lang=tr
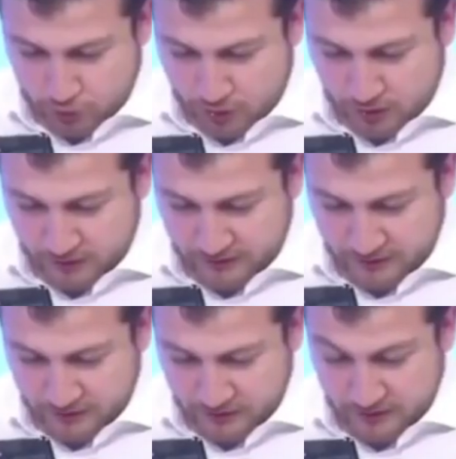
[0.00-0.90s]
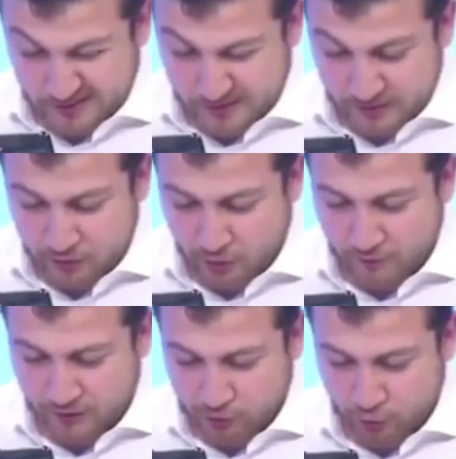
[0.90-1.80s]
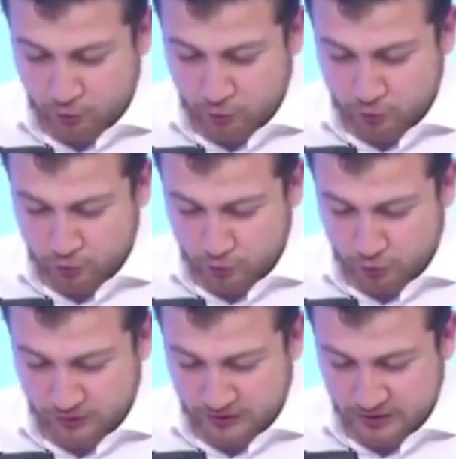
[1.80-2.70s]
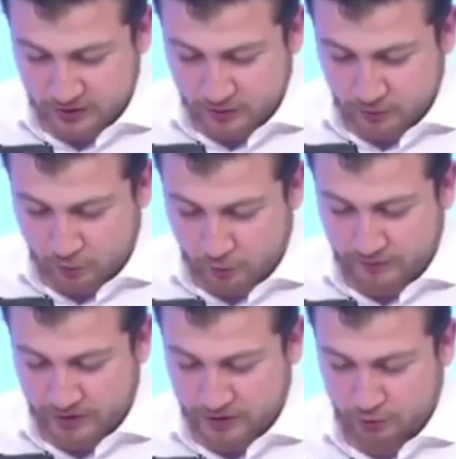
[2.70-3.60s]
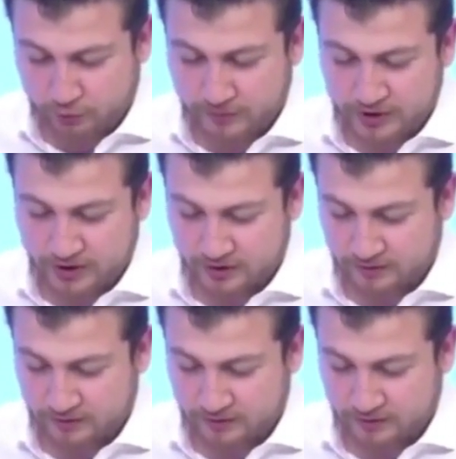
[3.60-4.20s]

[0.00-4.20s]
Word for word: 6, ee, yok var 9, 12, 15. Tamam, 15 güzel, tane var.